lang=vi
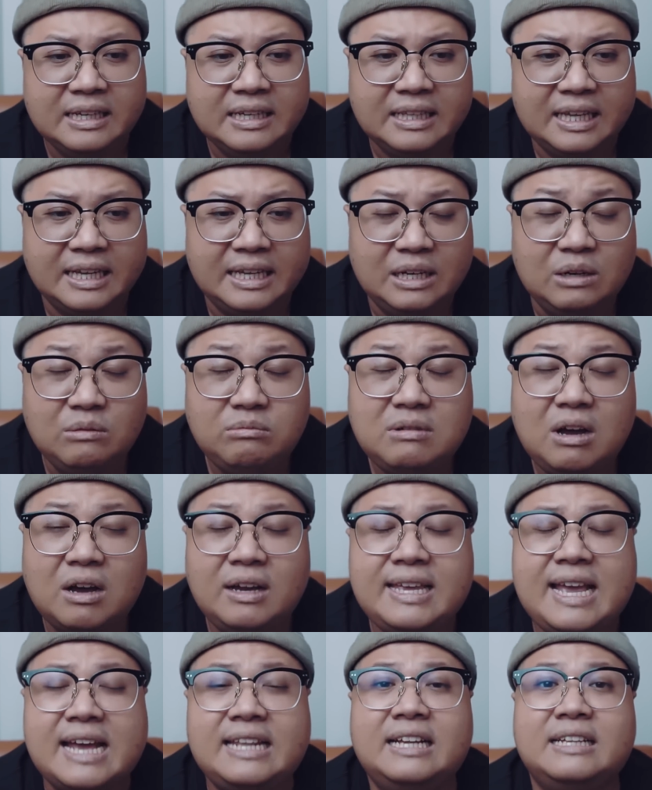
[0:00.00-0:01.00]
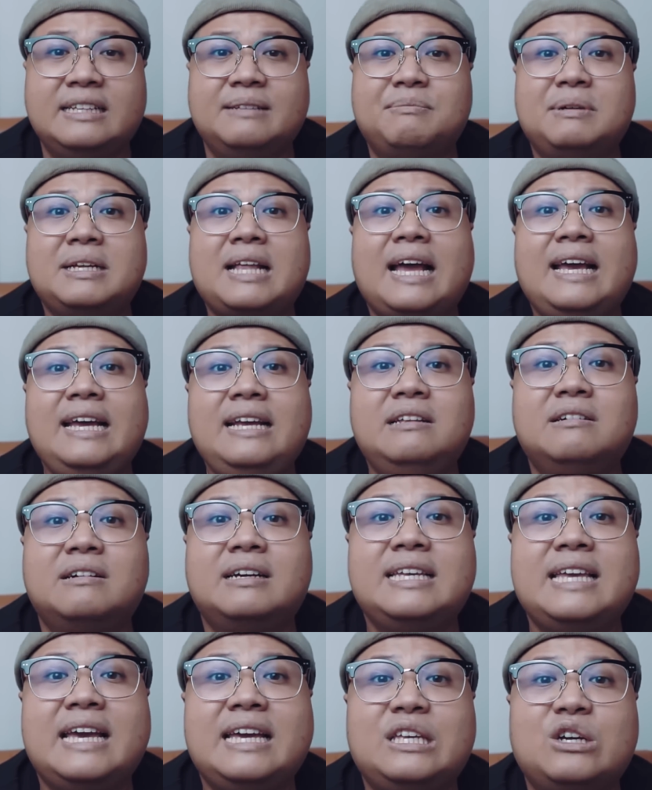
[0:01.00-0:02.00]
thì lúc đó gia đình mới thấy được
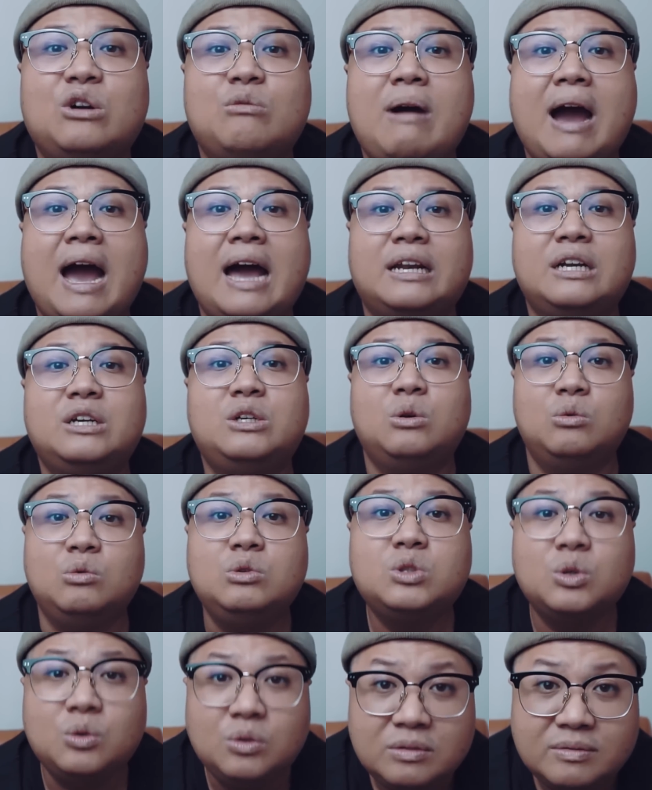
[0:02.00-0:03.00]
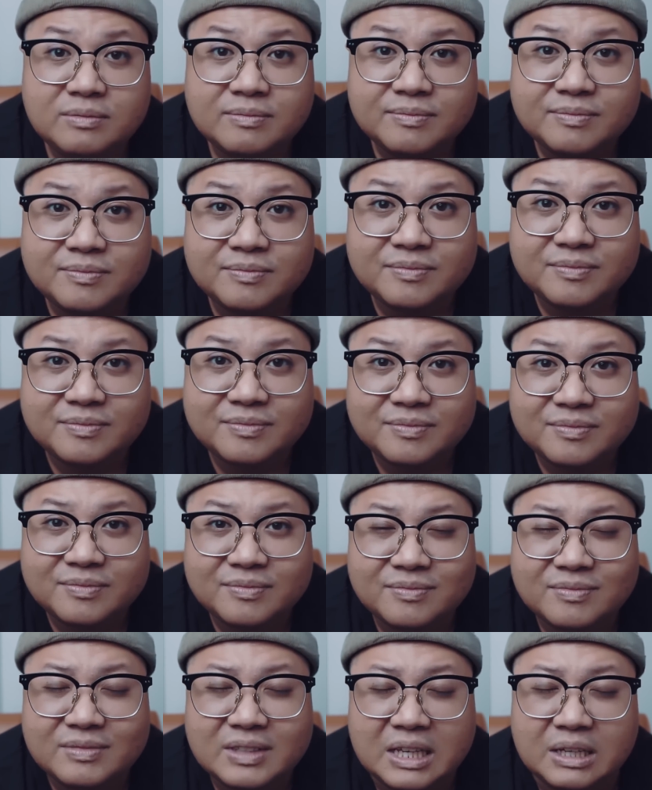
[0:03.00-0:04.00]
cái dây chầu bà nó rủ xuống
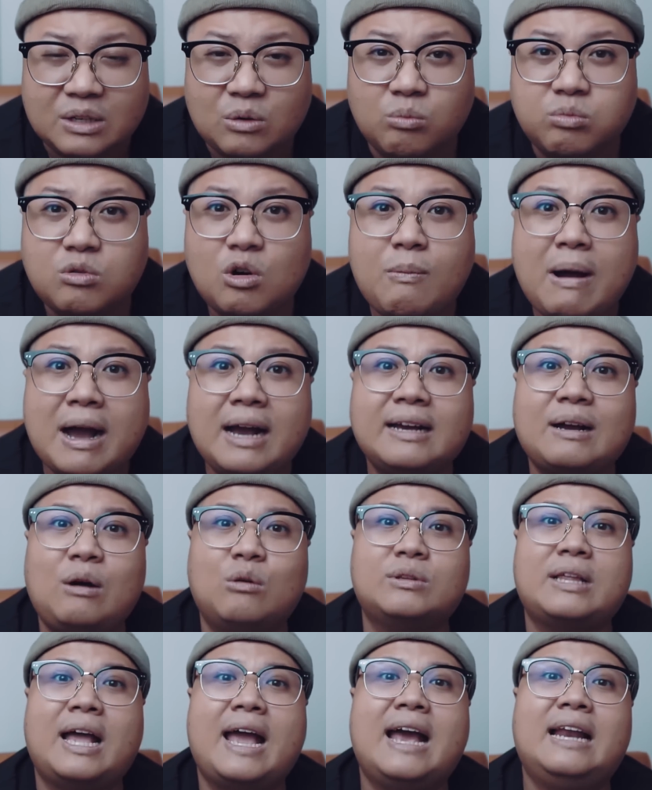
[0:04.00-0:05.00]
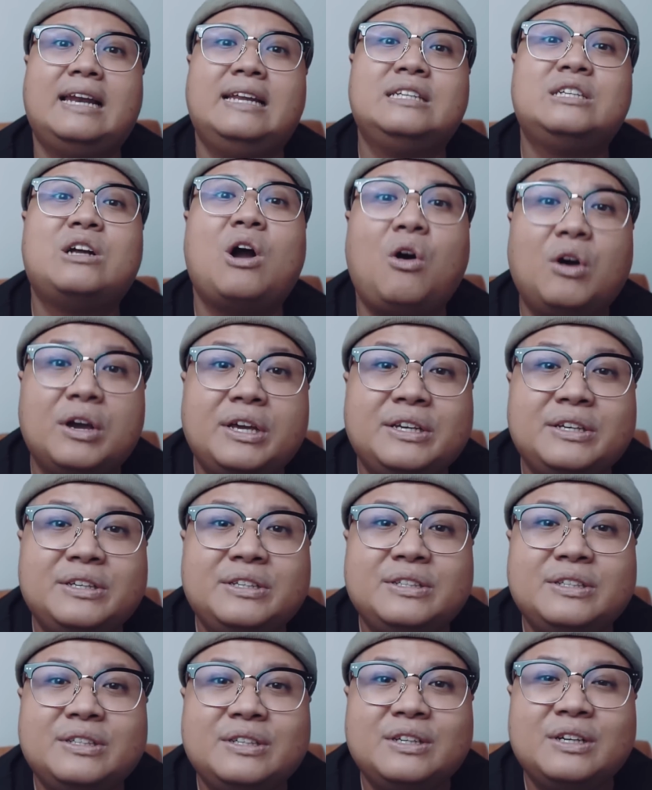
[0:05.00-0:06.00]
thì cũng có bắt cầu thang lên coi
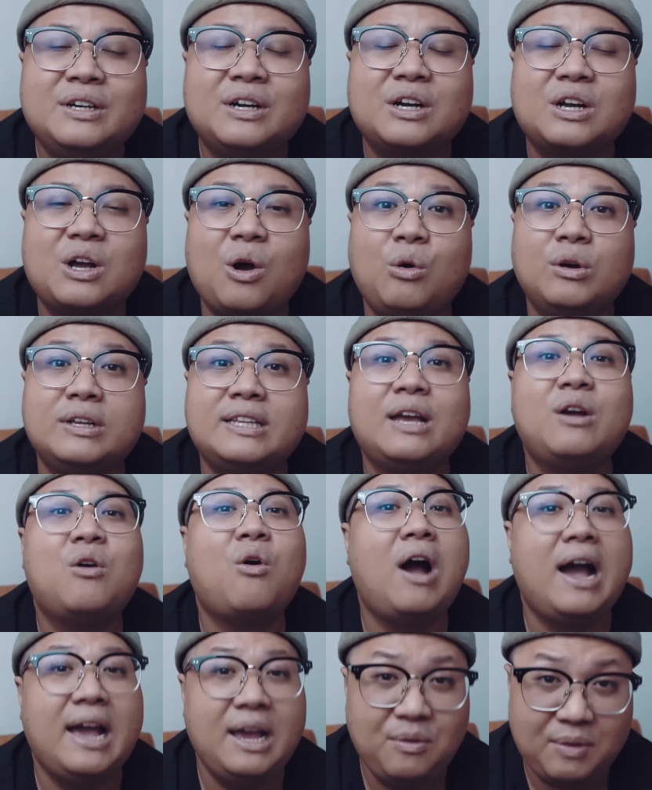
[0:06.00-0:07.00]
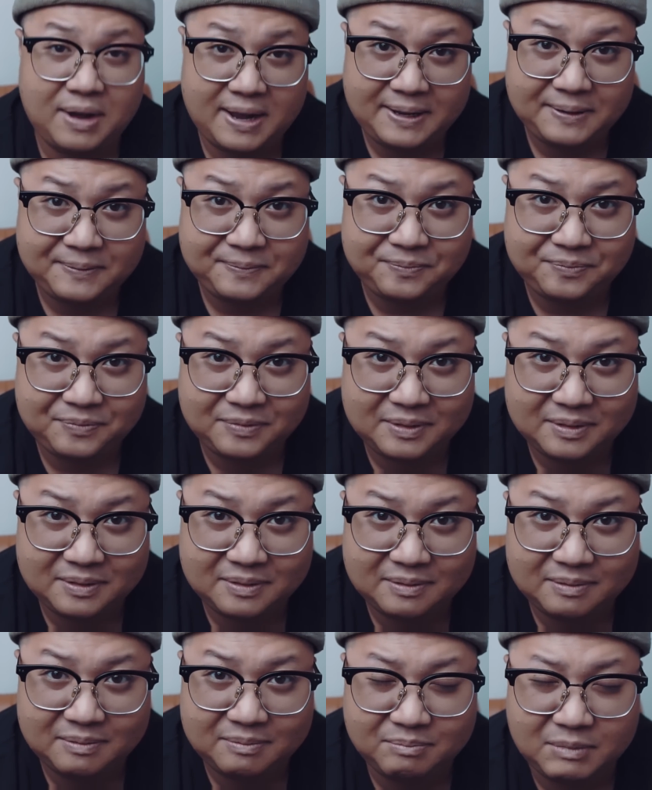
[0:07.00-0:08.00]
coi thấy khoái quá
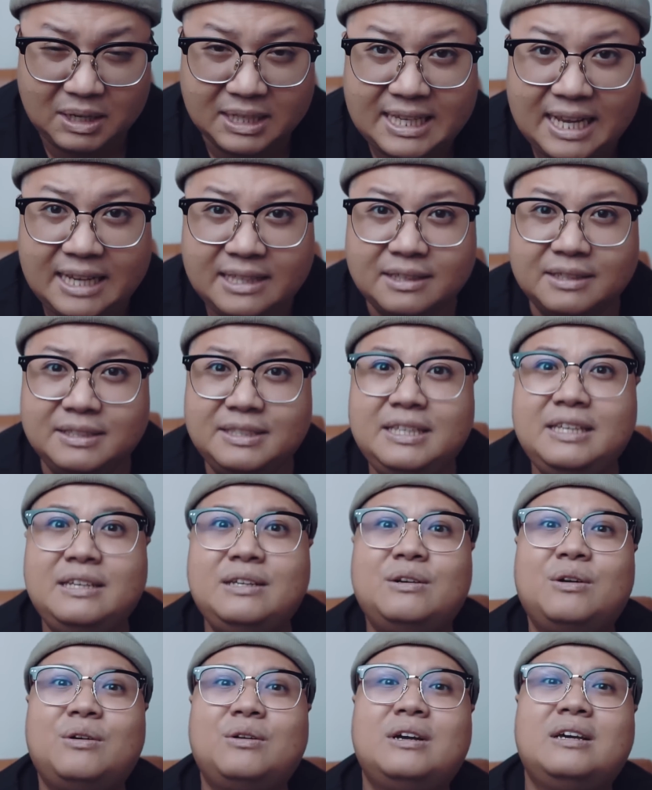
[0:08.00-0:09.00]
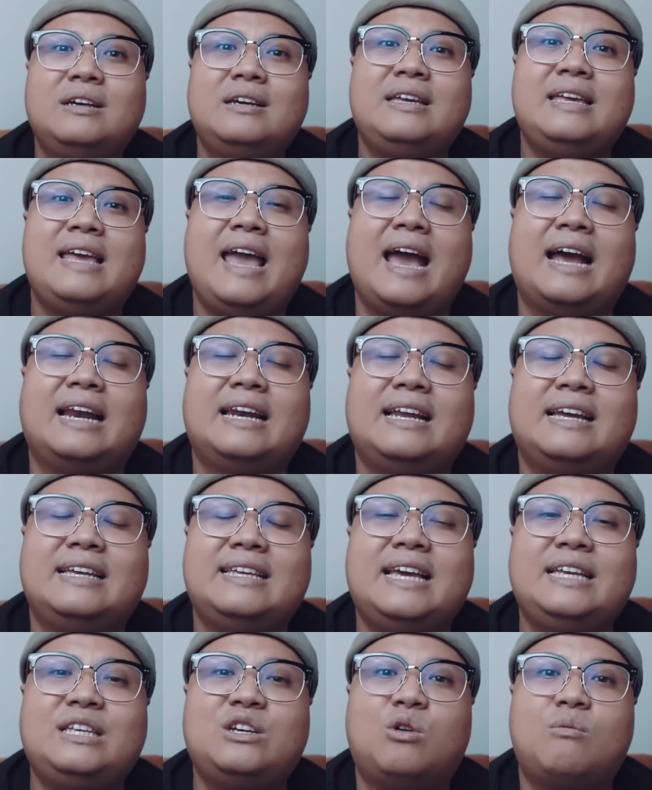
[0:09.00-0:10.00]
bởi thấy tự nhiên có cái vàng là
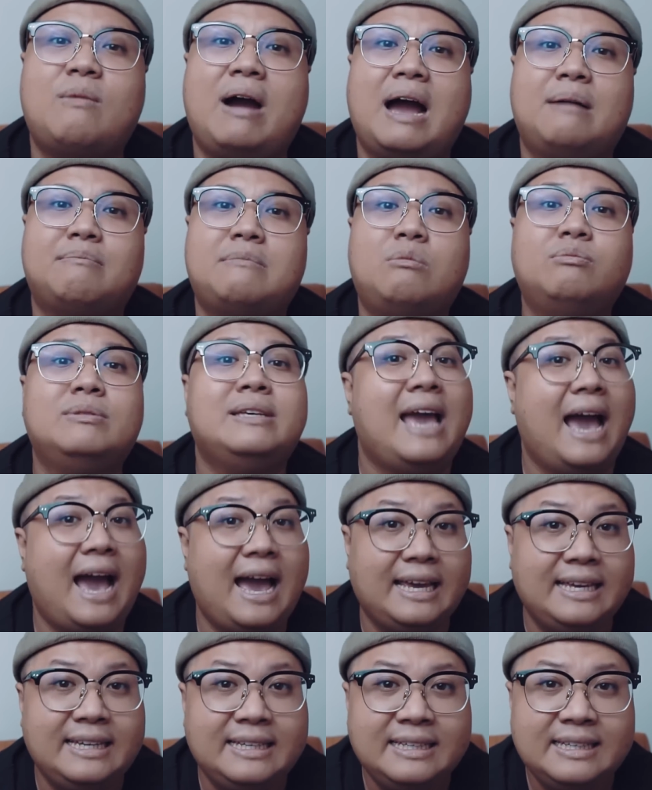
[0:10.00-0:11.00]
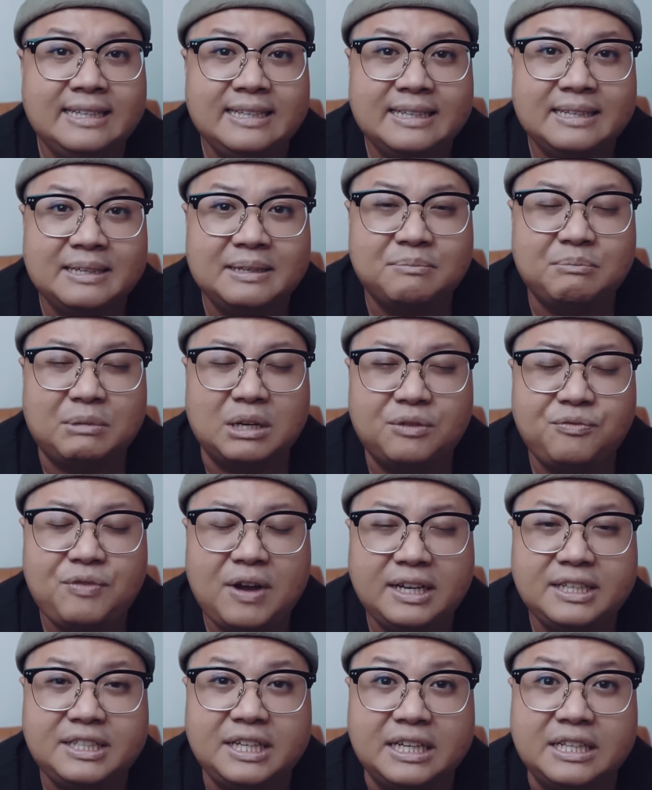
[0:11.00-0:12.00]
dây chầu bà mọc dại mà nó
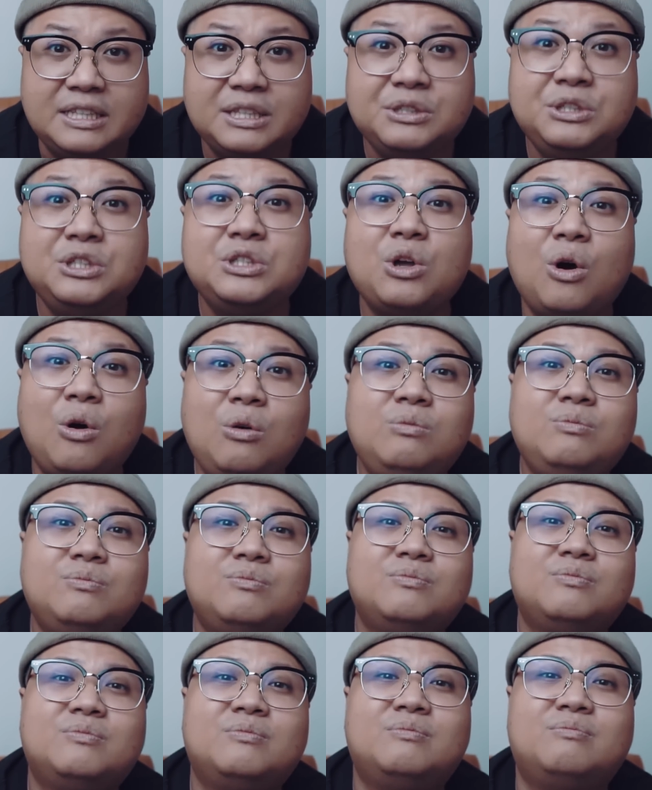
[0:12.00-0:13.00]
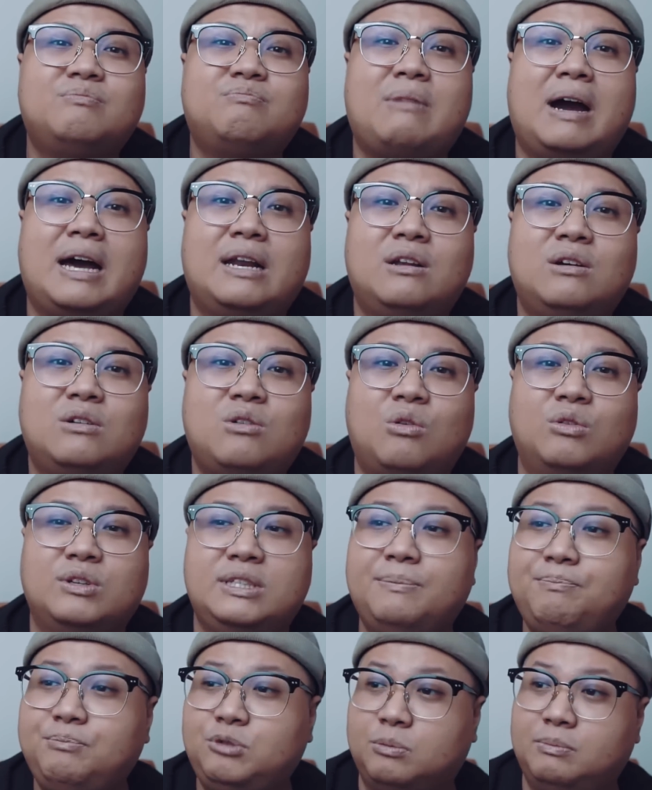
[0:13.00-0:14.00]
phát triển tươi tốt mà nó còn
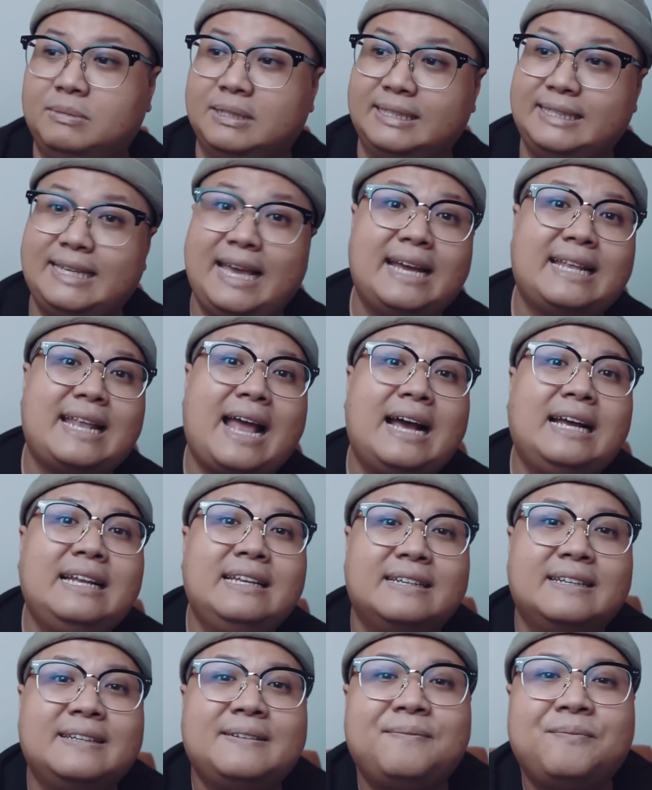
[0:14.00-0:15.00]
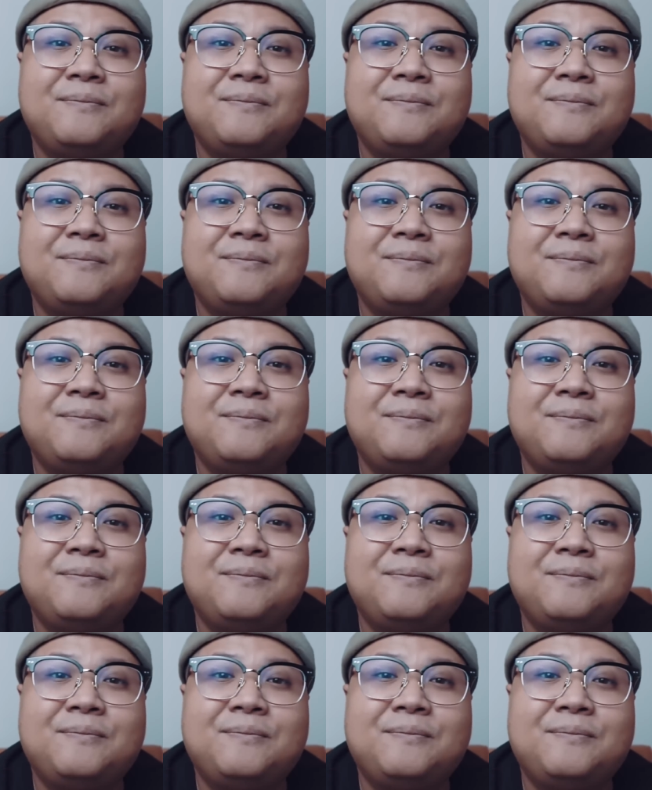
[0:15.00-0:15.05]
giúp cho mình che nắng nữa